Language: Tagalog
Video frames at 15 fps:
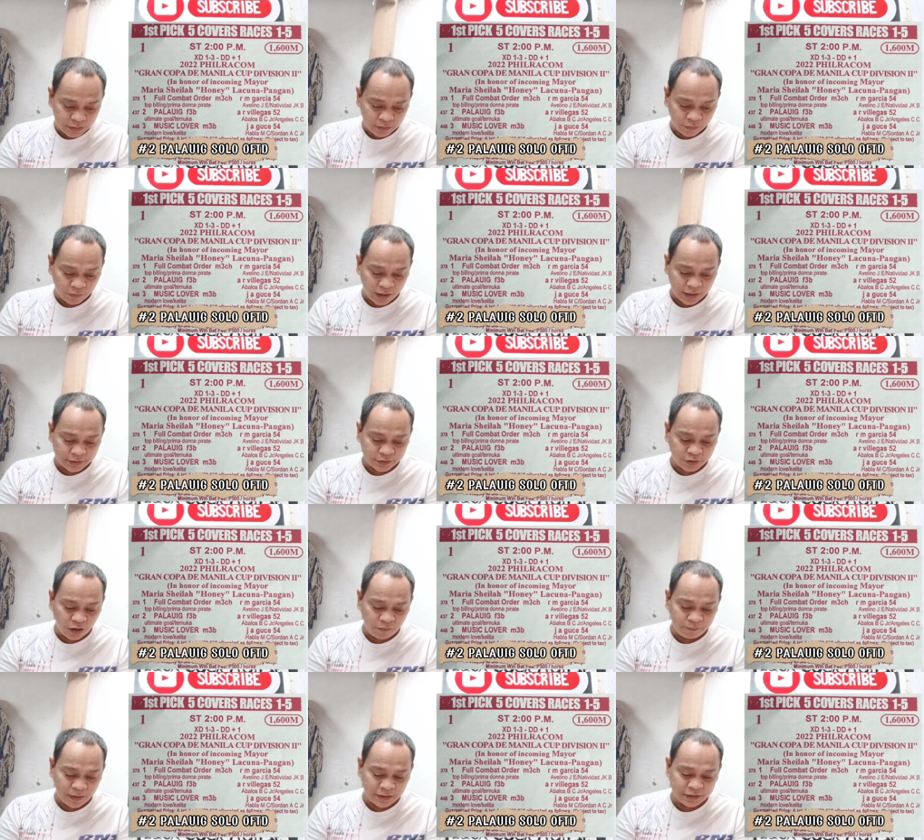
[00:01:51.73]
Grand
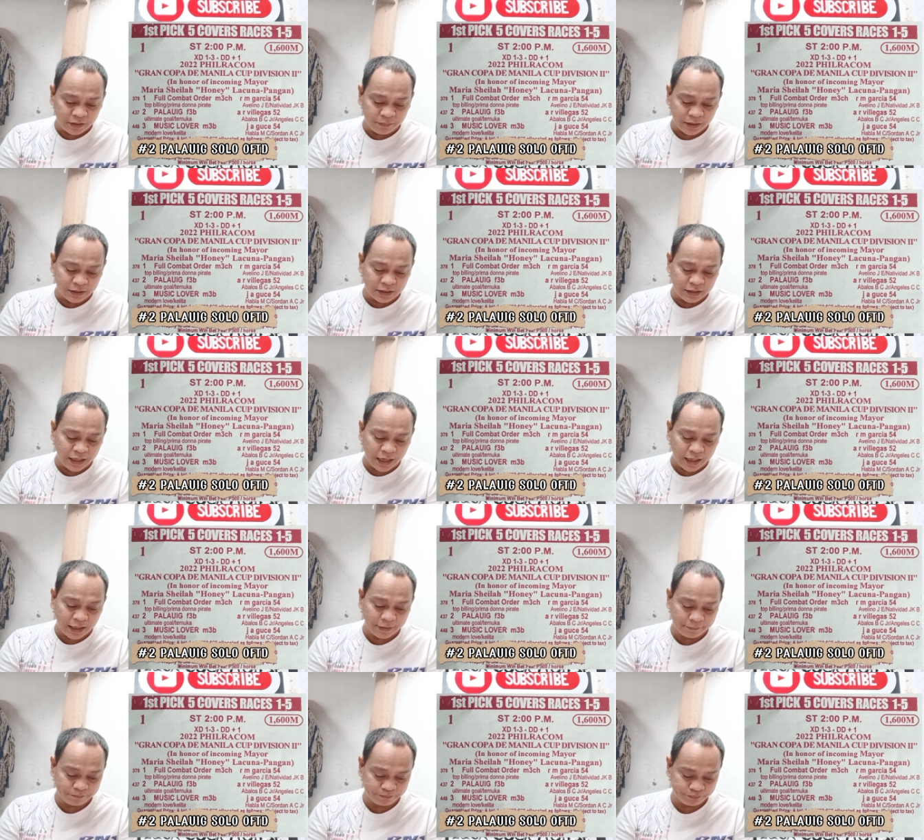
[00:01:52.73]
Copa de Manila
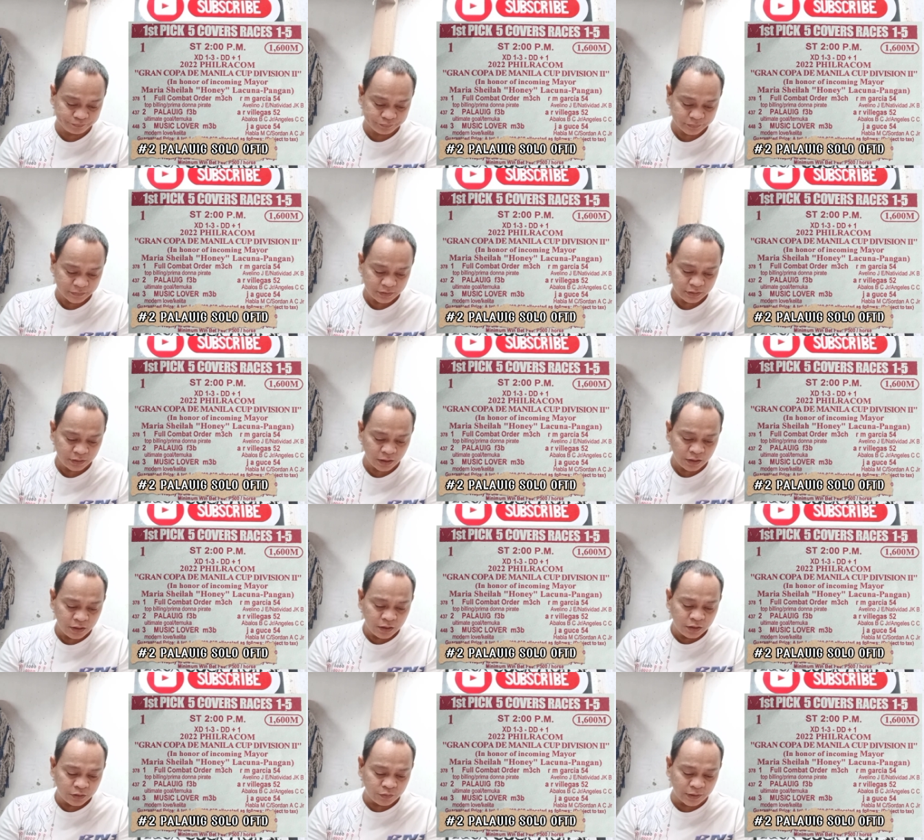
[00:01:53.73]

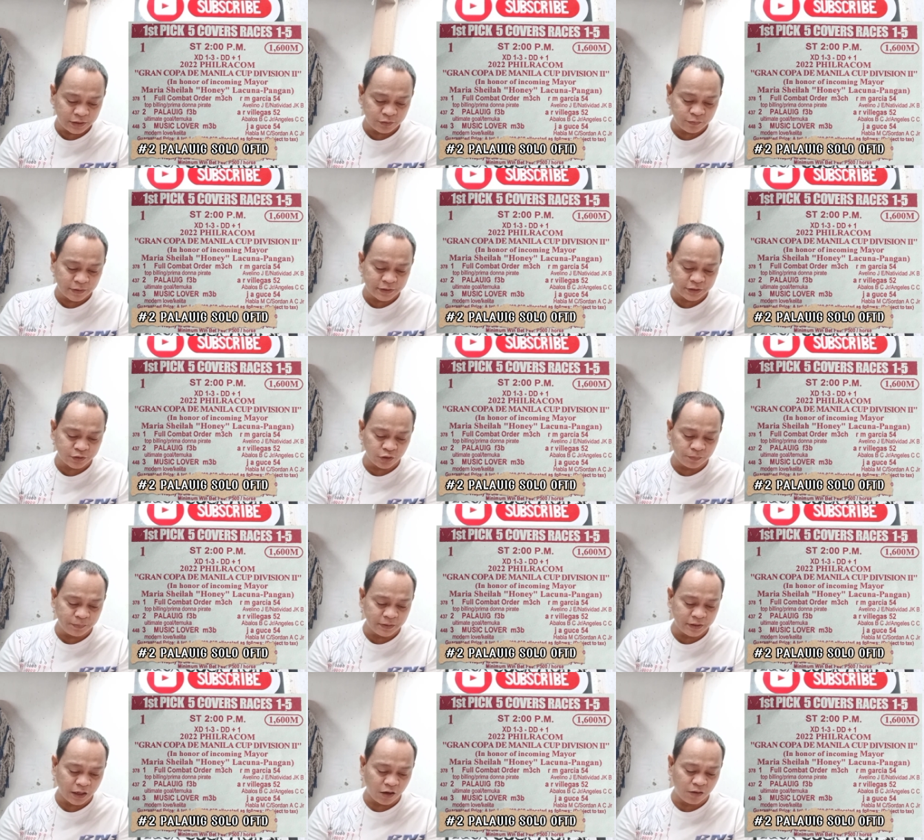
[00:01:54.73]
2022
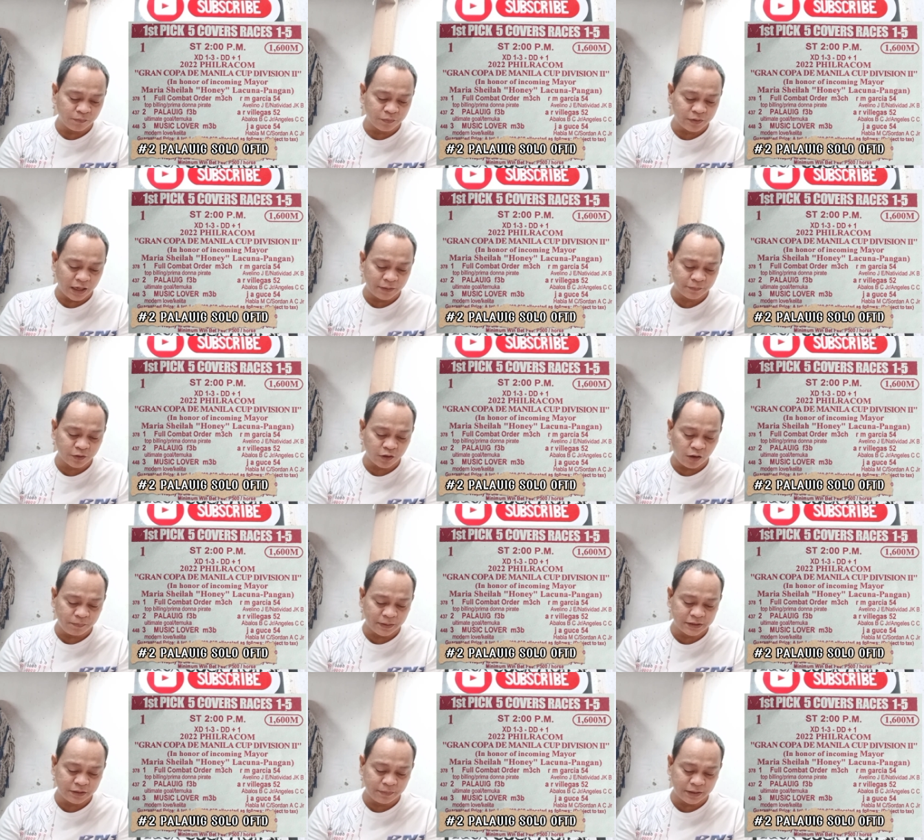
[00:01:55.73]
Pilacom Grand
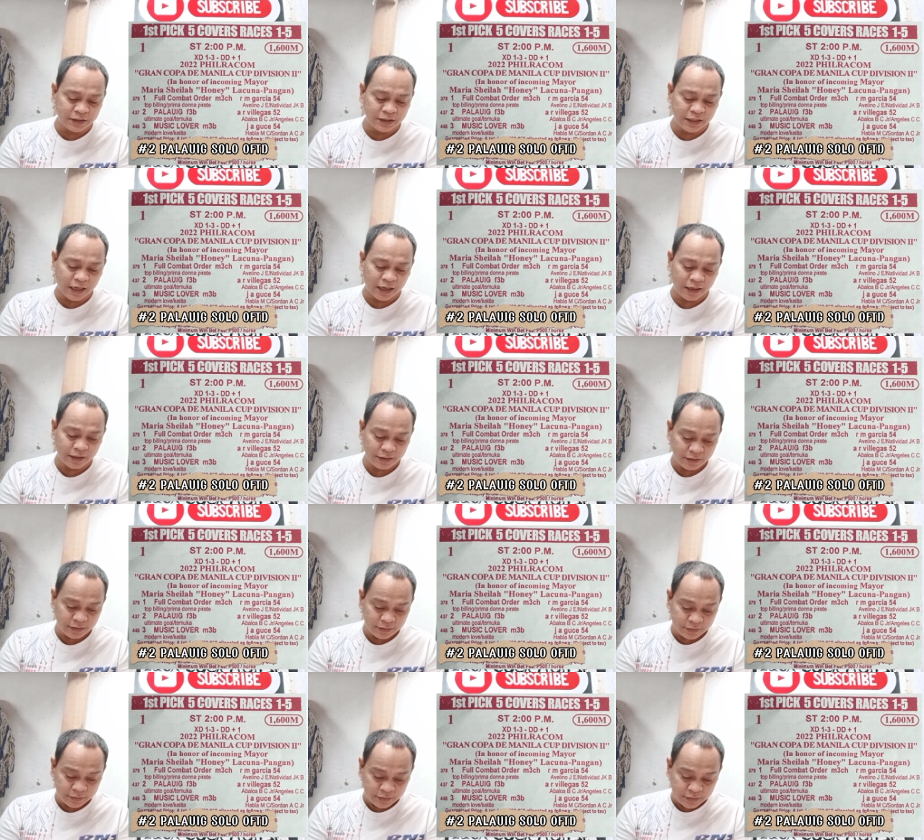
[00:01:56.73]
Copa de Manila
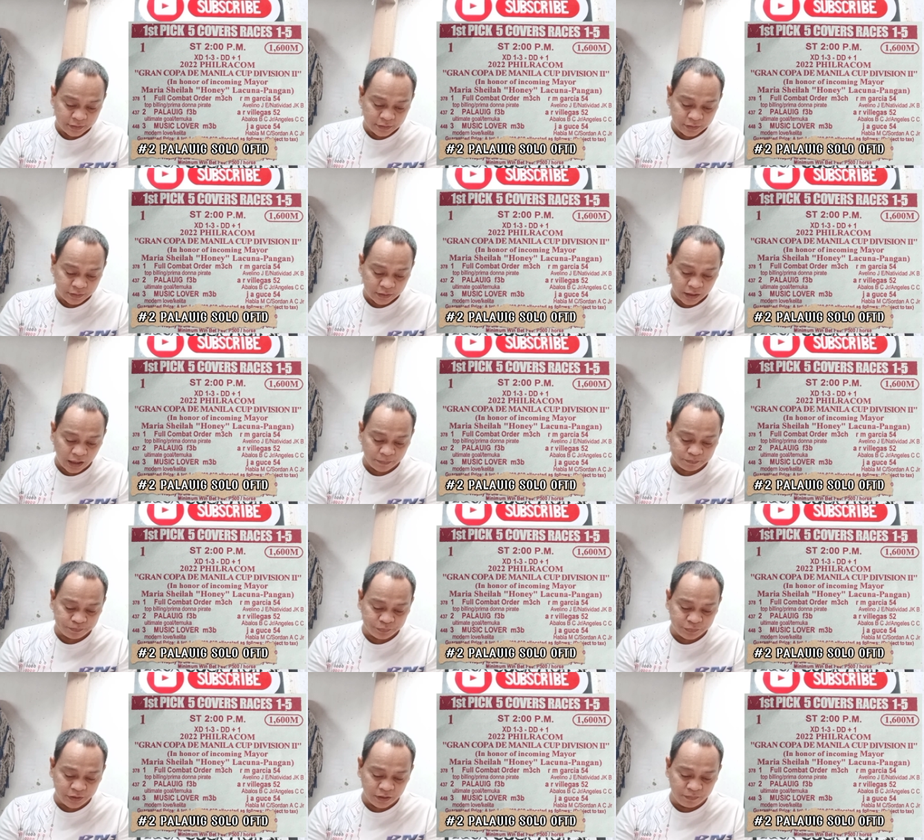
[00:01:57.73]

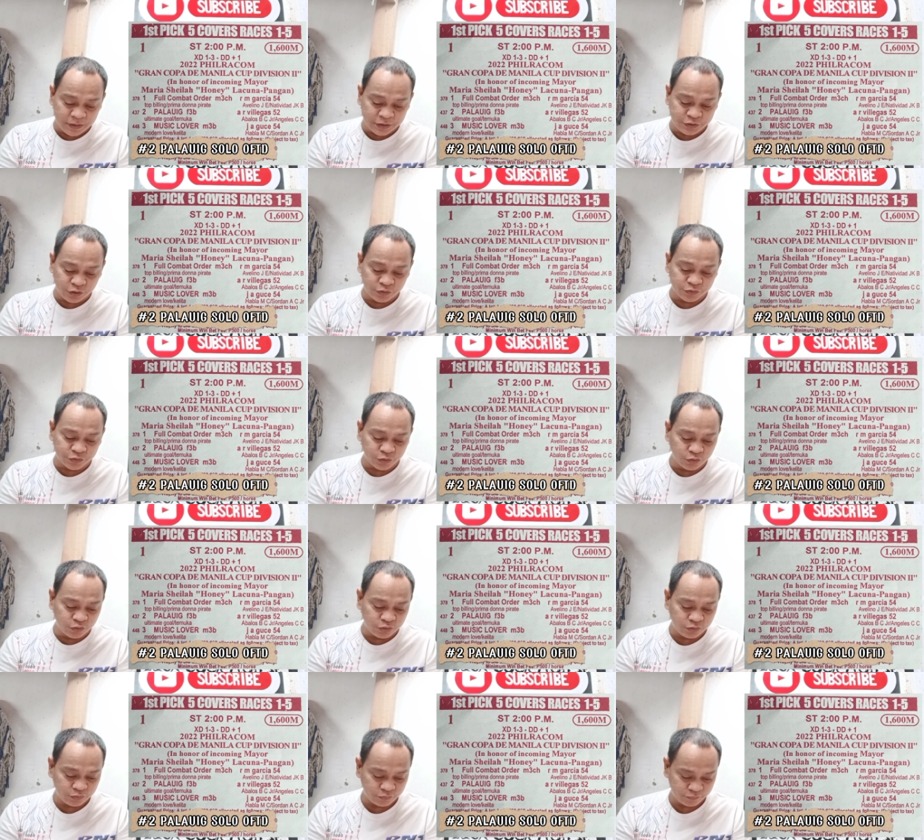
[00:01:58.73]
Cup Division
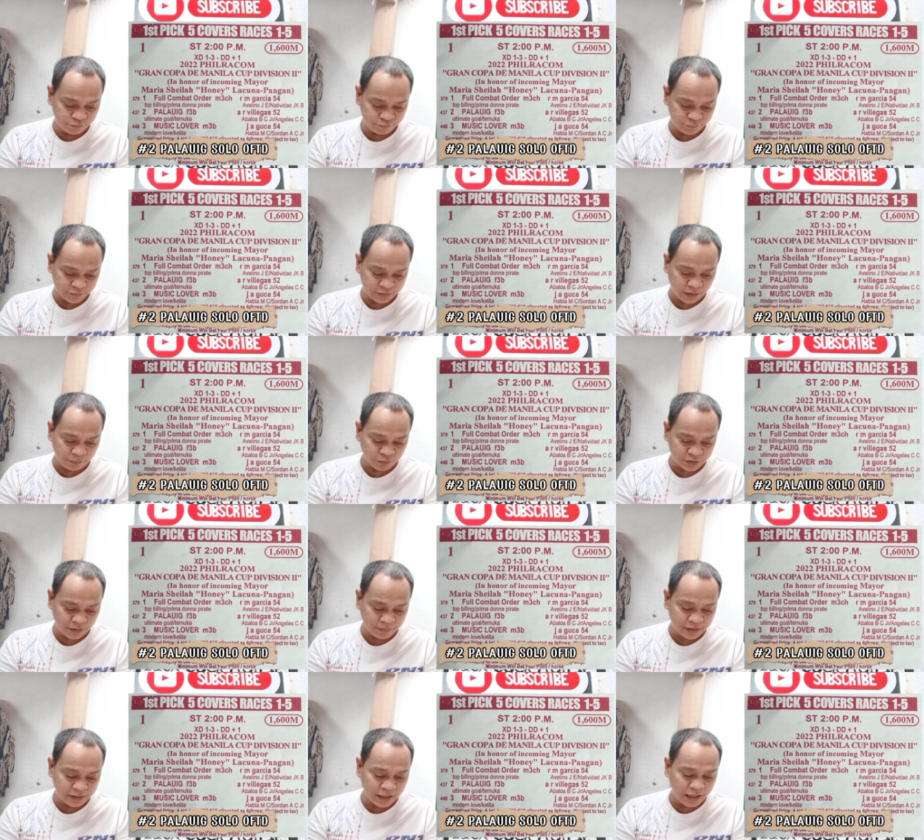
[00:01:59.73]
2. Sa po
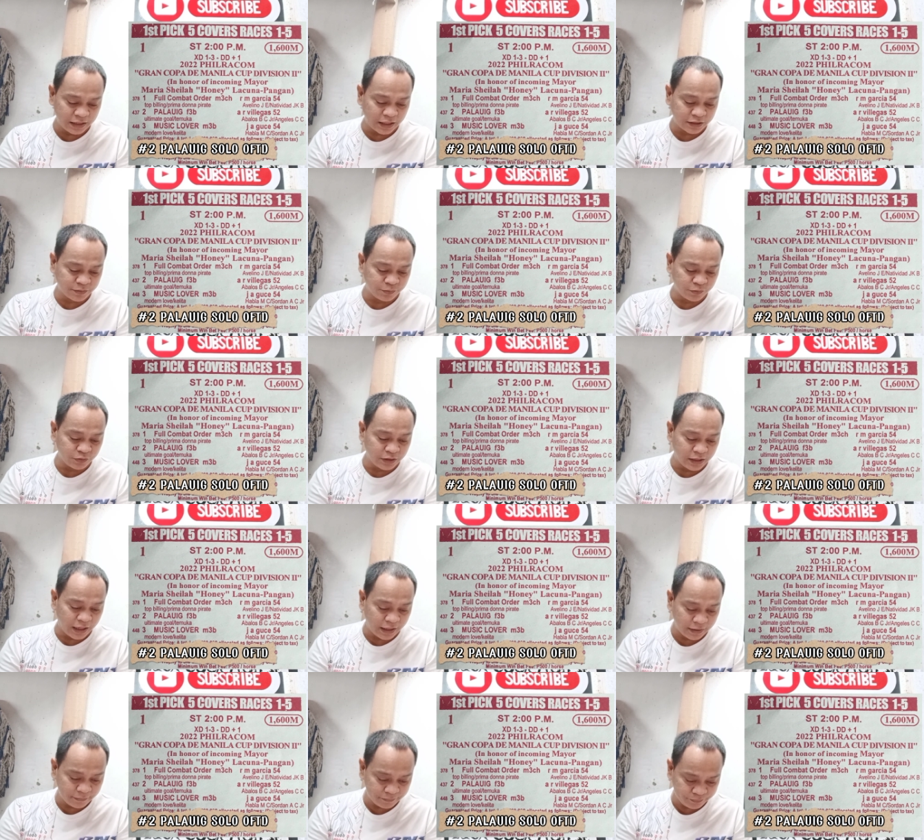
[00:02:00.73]
sa main highlights po nila.